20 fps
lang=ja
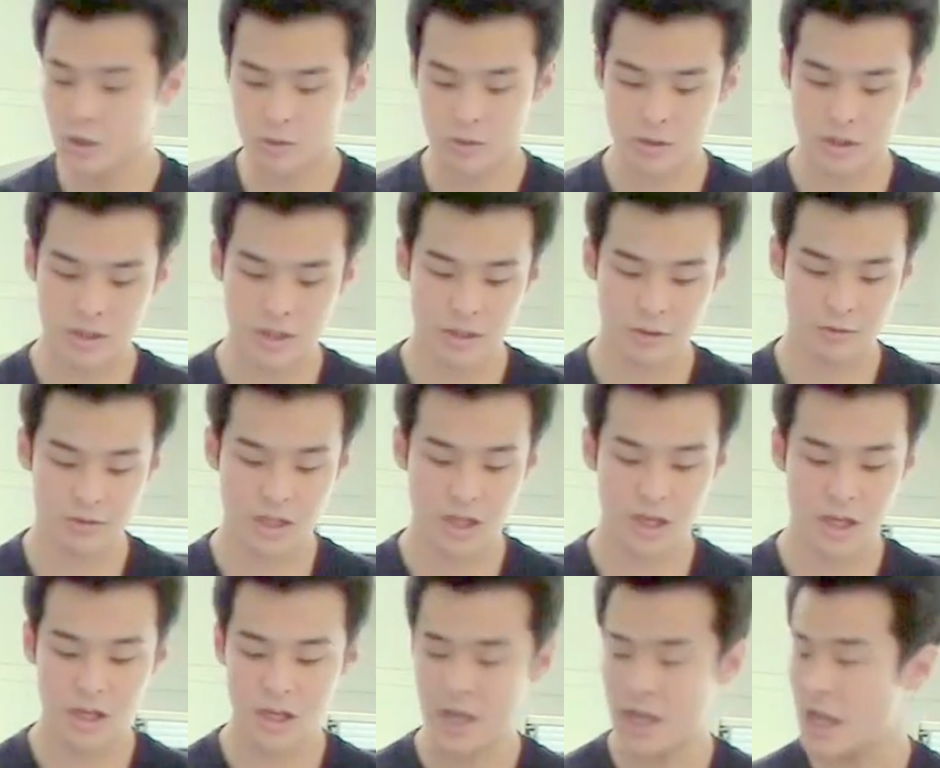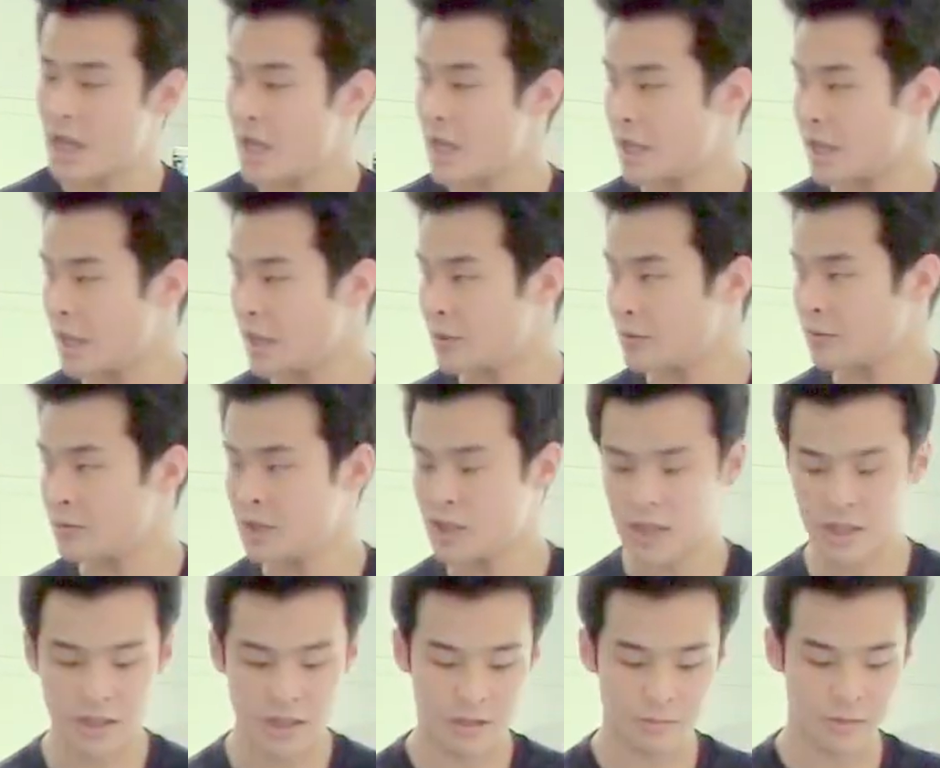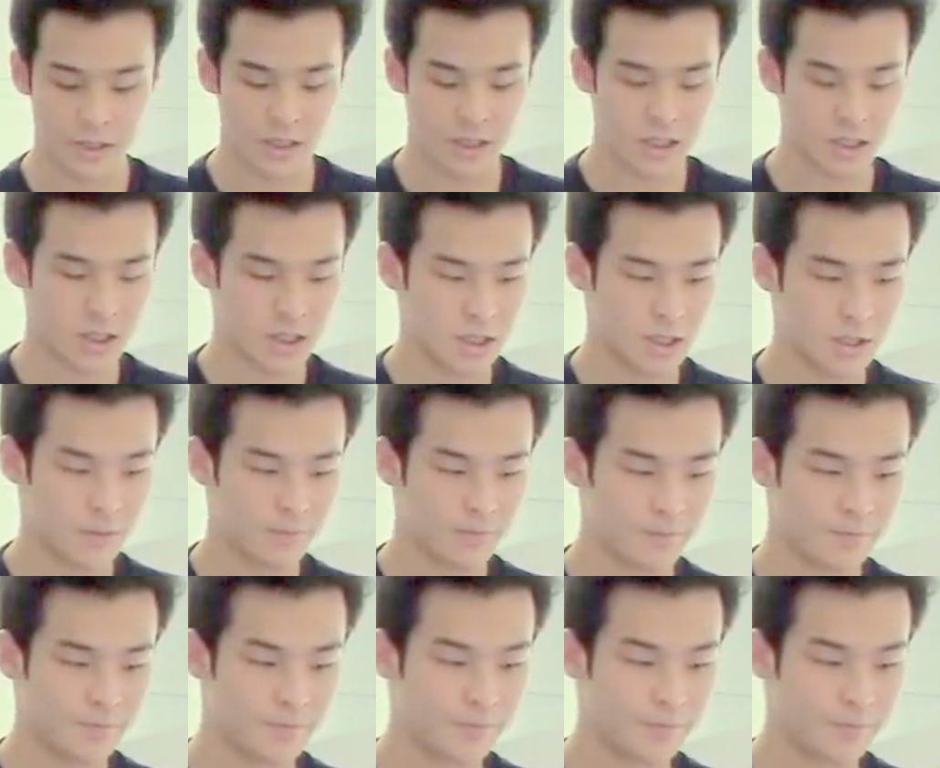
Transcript: といったような、え内容になっています